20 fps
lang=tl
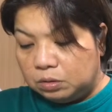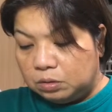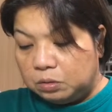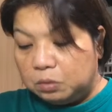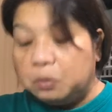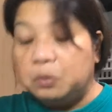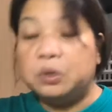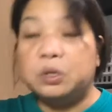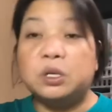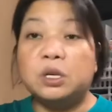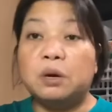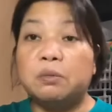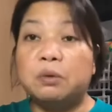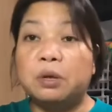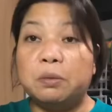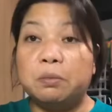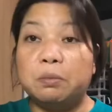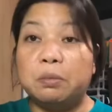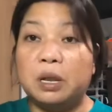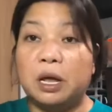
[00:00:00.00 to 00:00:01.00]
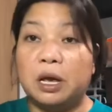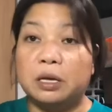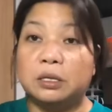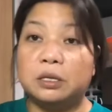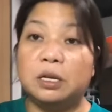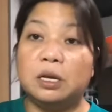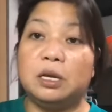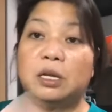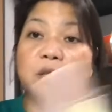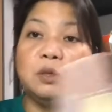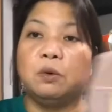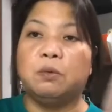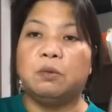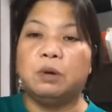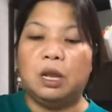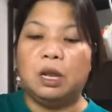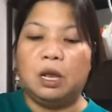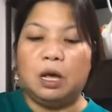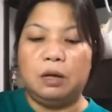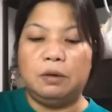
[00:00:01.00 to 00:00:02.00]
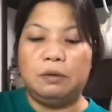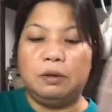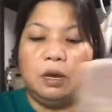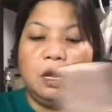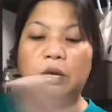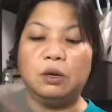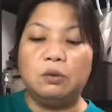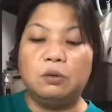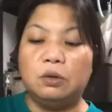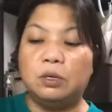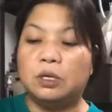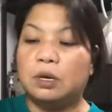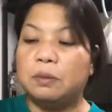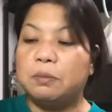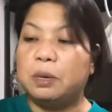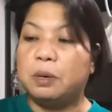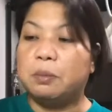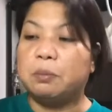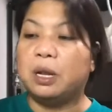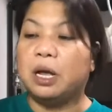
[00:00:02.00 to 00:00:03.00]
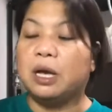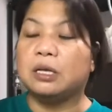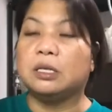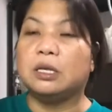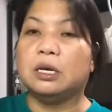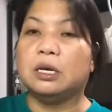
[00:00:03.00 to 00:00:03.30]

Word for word: Yung isa wala plastic, ito wala. Ay, yung isa may plastic,